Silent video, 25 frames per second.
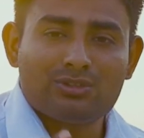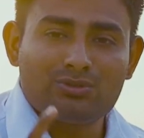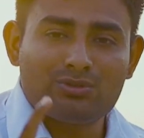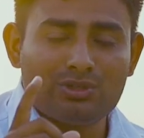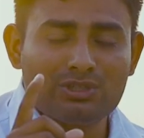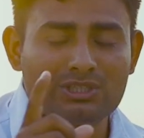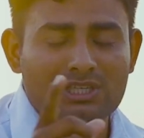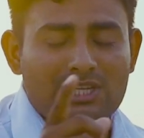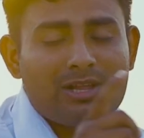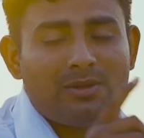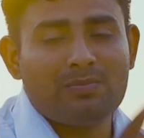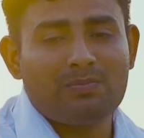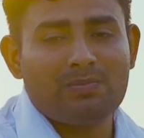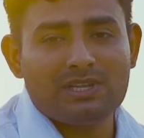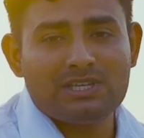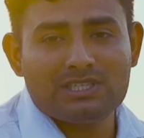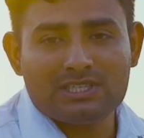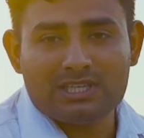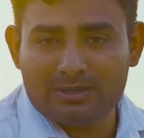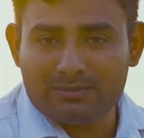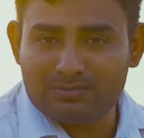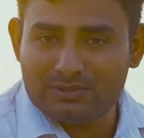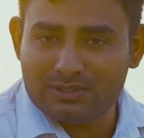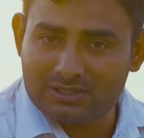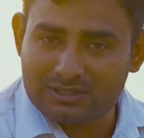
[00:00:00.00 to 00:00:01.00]
सो इसलिए
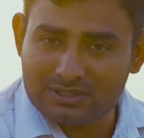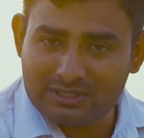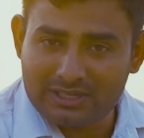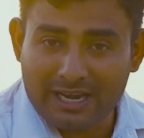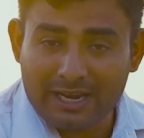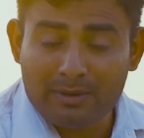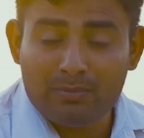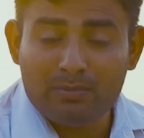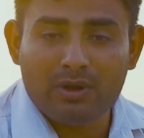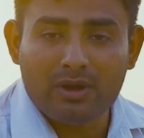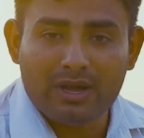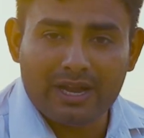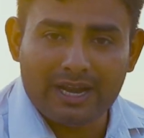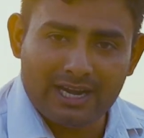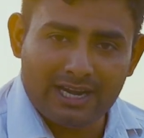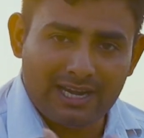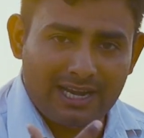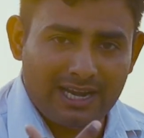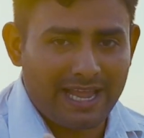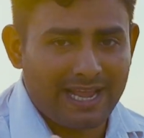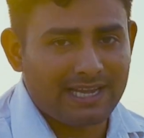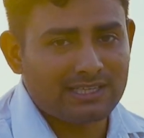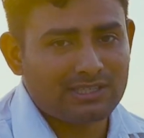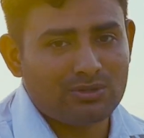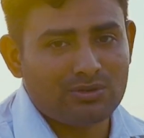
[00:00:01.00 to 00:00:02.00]
प्लीज़ आप सब्सक्राइब
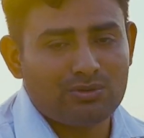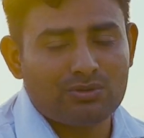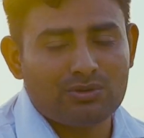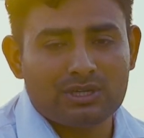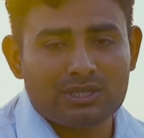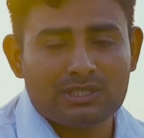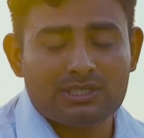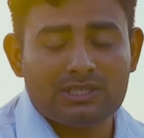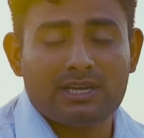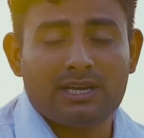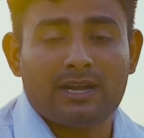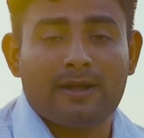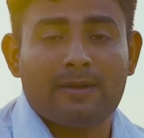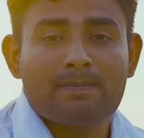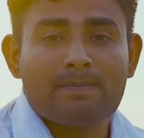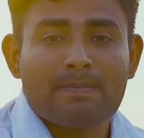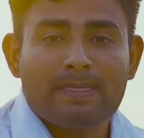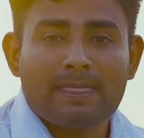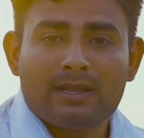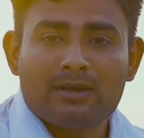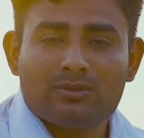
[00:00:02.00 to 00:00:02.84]
एंड लाइक ज़रूर कीजिएगा